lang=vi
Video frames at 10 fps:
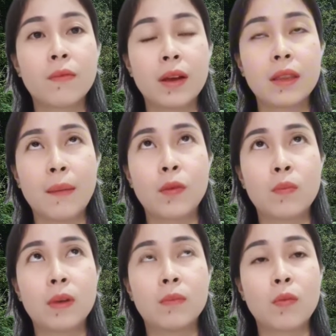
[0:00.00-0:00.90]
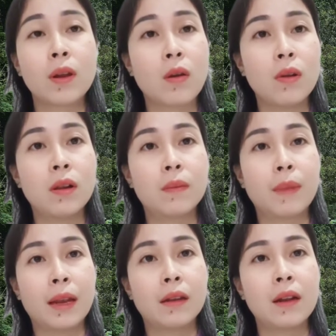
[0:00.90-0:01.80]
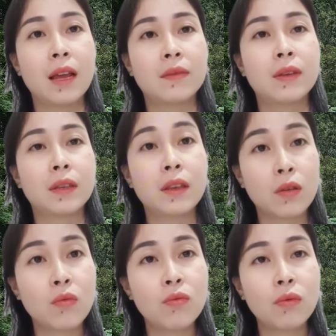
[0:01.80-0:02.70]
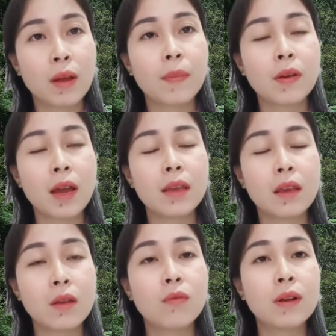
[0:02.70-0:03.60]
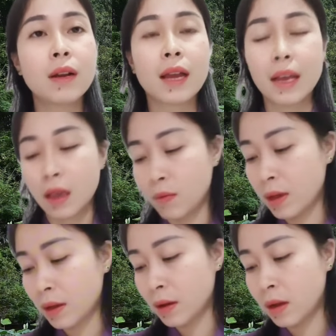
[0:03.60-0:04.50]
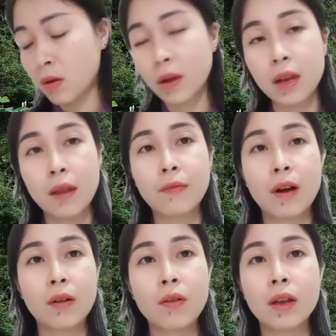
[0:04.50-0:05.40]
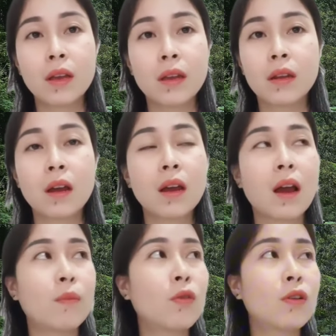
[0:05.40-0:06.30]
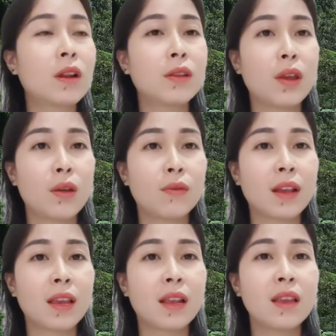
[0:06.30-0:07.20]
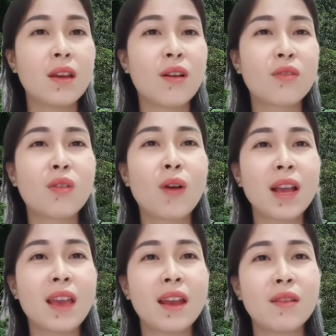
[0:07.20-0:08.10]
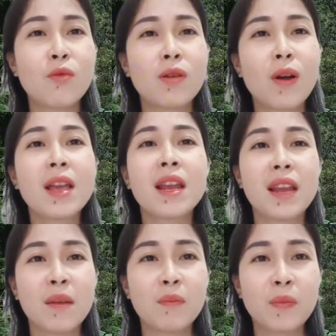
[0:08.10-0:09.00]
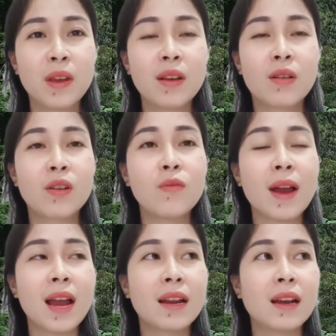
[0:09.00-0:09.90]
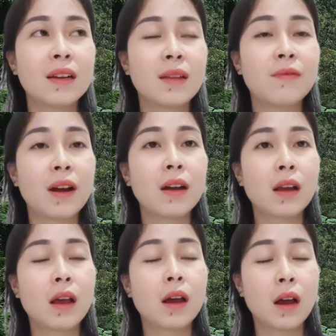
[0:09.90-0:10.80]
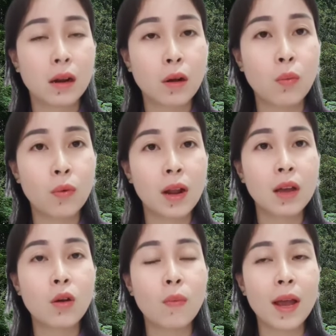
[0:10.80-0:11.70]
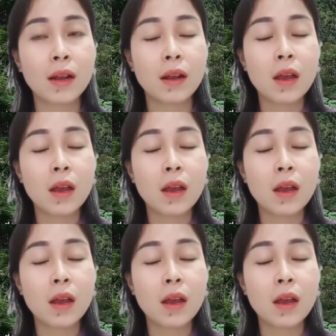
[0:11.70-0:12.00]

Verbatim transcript: phải tập cho mình một cái nội lực mạnh đó là gì chị chú em nói thấy chị chú rất là hay quý gì thì đôi khi niệm phật đôi khi nó không có định nhiều tại vì lý do nó quá dễ quá dễ niệm còn nếu mà ai đã niệm phật thì hừng thục rồi đó cô bác